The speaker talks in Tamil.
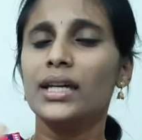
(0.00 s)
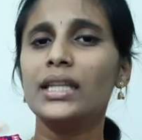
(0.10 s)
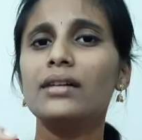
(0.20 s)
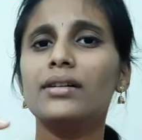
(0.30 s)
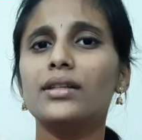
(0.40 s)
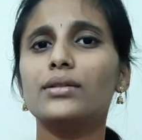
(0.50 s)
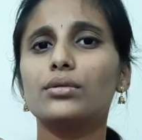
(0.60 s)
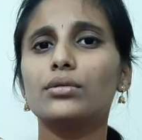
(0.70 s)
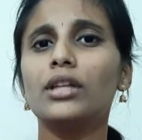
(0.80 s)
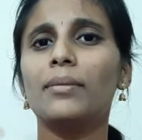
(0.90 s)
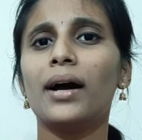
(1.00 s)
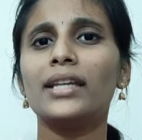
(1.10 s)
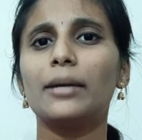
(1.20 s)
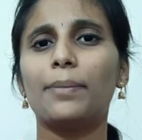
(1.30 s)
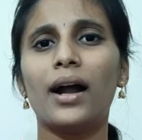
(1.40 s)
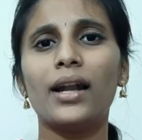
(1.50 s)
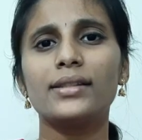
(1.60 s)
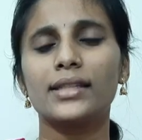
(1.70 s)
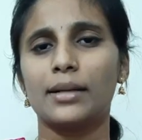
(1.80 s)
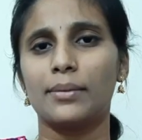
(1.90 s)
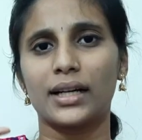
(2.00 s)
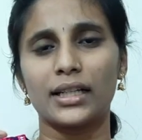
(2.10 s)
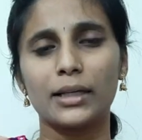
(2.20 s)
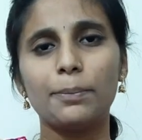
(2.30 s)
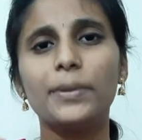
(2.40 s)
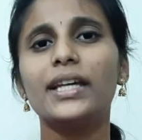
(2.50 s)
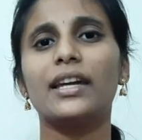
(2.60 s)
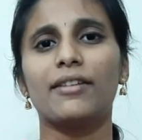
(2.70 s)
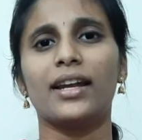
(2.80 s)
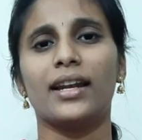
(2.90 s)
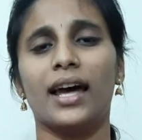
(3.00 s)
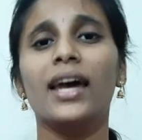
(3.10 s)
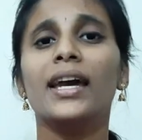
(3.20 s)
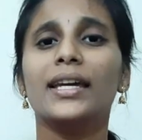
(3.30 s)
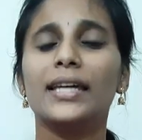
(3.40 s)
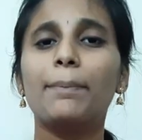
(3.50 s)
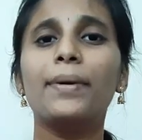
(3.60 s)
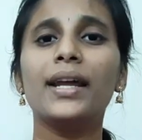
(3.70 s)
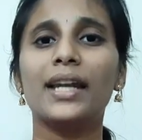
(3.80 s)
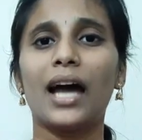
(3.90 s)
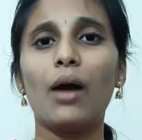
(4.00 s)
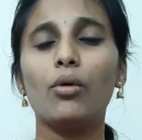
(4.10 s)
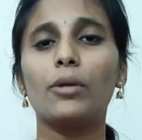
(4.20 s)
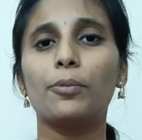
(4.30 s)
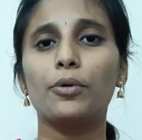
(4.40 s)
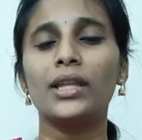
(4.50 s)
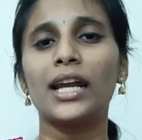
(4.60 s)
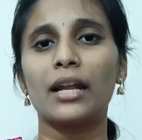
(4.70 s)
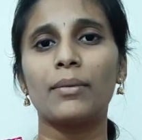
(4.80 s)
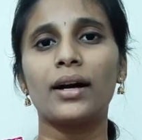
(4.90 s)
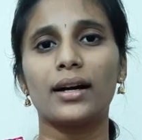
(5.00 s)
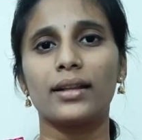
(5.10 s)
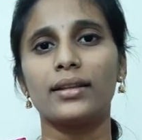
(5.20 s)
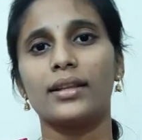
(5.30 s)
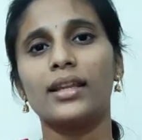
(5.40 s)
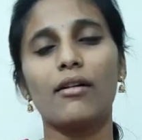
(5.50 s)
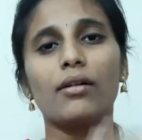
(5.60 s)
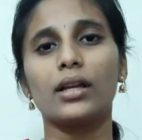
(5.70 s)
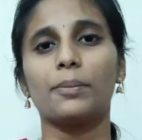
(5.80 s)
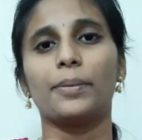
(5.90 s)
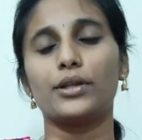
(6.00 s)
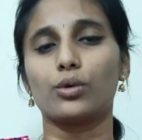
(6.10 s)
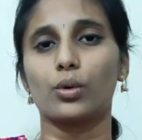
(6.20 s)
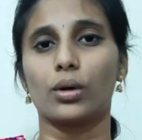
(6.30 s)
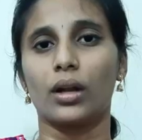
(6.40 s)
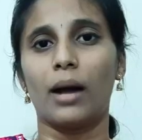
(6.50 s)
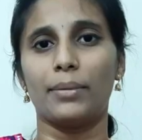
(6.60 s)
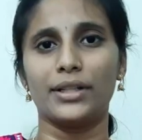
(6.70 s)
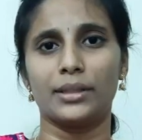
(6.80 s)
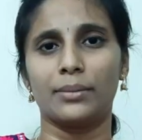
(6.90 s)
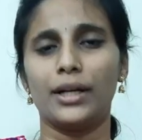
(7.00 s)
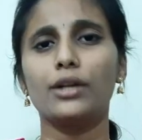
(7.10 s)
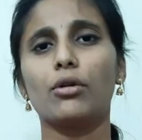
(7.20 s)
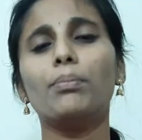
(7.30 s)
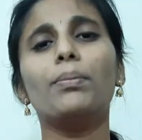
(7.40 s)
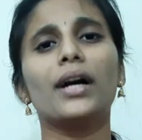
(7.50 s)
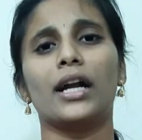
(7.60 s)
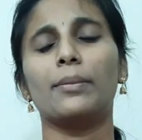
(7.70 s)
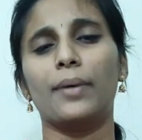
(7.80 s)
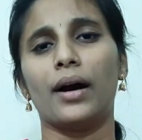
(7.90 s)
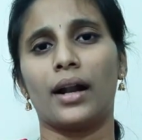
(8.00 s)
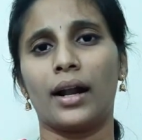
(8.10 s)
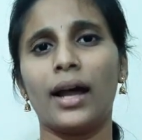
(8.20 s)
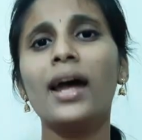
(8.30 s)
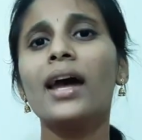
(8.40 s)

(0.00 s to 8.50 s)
இது வந்து சுத்தமாக இந்த பாலஸ்தீன மக்களுக்கு பிடிக்கவே இல்லை எப்படி நான் ஒரு புனித இடமாக கருதுறது அவங்களுக்கு பிரித்து கொடுக்கலாம் அப்படின்ற மாதிரி ரொம்ப கடுப்பாகிறாங்க